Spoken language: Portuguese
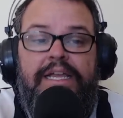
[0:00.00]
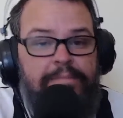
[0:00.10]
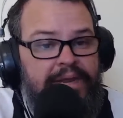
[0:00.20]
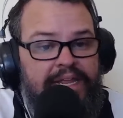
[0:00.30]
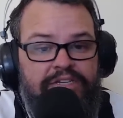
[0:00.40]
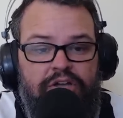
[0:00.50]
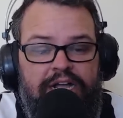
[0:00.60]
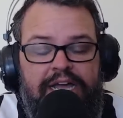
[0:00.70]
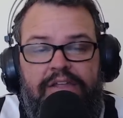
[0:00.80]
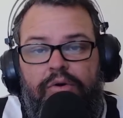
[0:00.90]
e para ele
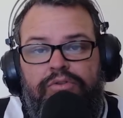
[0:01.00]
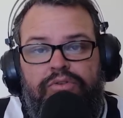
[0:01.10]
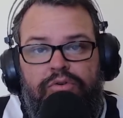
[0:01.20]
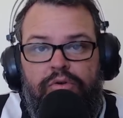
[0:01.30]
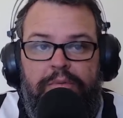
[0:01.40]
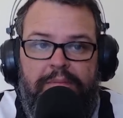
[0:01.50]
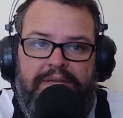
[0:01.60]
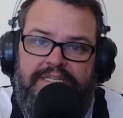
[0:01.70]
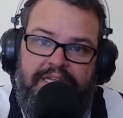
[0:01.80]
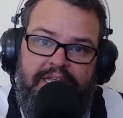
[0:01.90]
jogar em outro clube
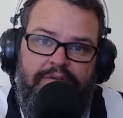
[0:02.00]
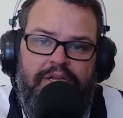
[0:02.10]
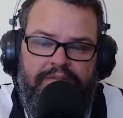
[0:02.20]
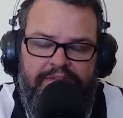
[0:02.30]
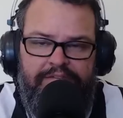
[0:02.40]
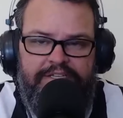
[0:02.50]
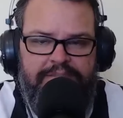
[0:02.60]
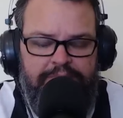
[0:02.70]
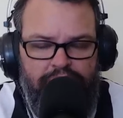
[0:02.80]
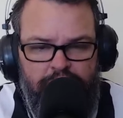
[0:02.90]
brasileiro, devido
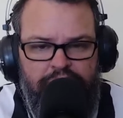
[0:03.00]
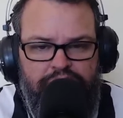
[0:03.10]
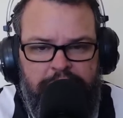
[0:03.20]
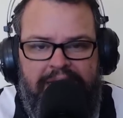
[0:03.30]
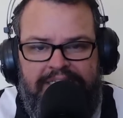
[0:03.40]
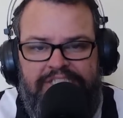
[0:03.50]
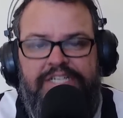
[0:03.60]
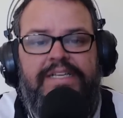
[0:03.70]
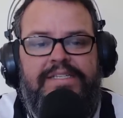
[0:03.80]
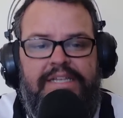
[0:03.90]
ao número de
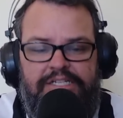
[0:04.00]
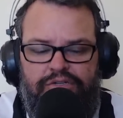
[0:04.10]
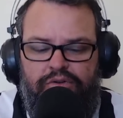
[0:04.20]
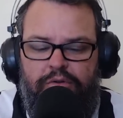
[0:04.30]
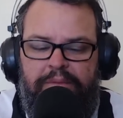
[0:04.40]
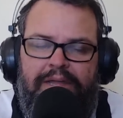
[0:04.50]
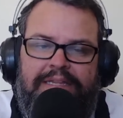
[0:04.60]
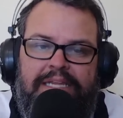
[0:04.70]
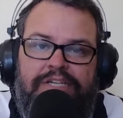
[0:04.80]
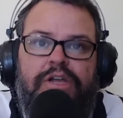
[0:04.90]
partidas que ele já jogou pelo
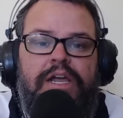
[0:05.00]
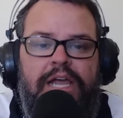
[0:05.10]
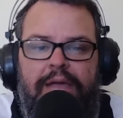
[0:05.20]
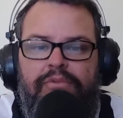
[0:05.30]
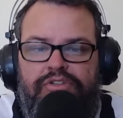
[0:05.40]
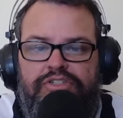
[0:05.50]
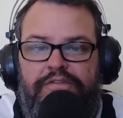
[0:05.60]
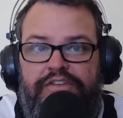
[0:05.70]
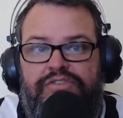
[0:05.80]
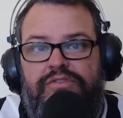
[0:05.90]
Atlético, é muito
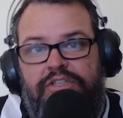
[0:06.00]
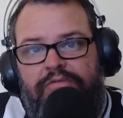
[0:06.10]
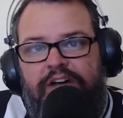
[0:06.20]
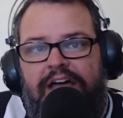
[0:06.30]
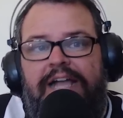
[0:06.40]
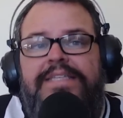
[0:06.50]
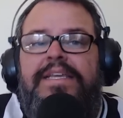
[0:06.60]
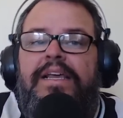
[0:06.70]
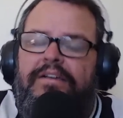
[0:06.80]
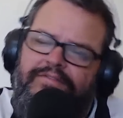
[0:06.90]
difícil. Então
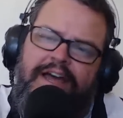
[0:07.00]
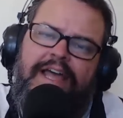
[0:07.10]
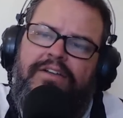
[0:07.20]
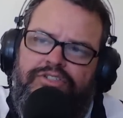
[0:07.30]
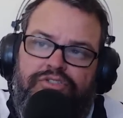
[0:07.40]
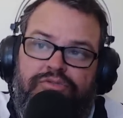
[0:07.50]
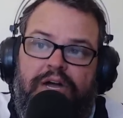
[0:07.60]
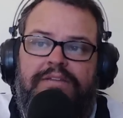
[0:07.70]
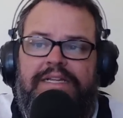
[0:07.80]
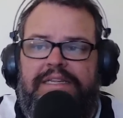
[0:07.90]
Vargas vai
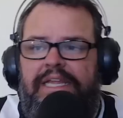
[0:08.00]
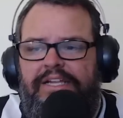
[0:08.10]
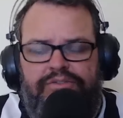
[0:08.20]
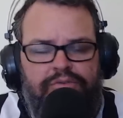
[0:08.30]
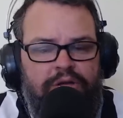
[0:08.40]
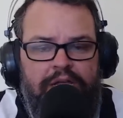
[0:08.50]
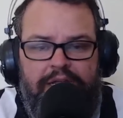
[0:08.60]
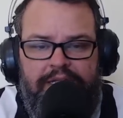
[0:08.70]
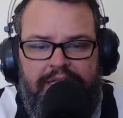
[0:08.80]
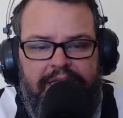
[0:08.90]
continuar no Atlético,
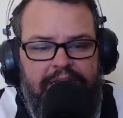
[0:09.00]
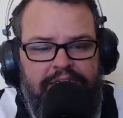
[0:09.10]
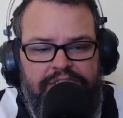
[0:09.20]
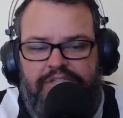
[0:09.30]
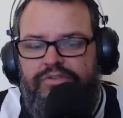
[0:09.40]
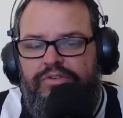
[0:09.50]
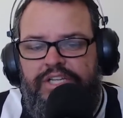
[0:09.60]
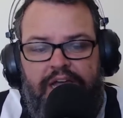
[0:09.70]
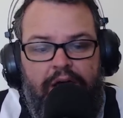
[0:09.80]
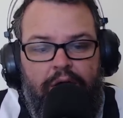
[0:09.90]
queira a
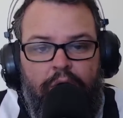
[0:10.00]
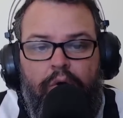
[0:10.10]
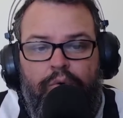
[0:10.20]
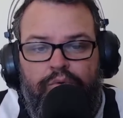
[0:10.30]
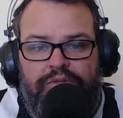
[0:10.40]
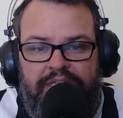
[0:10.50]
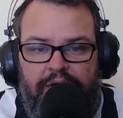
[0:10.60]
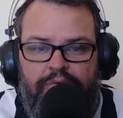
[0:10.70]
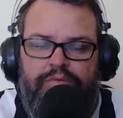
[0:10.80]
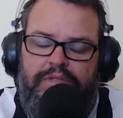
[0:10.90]
diretoria ou
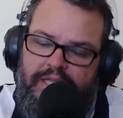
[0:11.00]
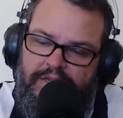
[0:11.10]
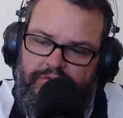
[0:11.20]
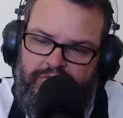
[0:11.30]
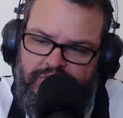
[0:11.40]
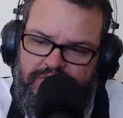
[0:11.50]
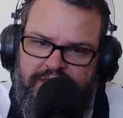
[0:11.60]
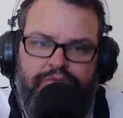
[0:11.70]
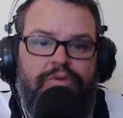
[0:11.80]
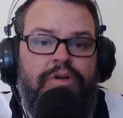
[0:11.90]
não, queira o
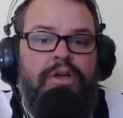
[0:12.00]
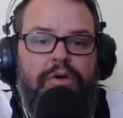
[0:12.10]
torcedor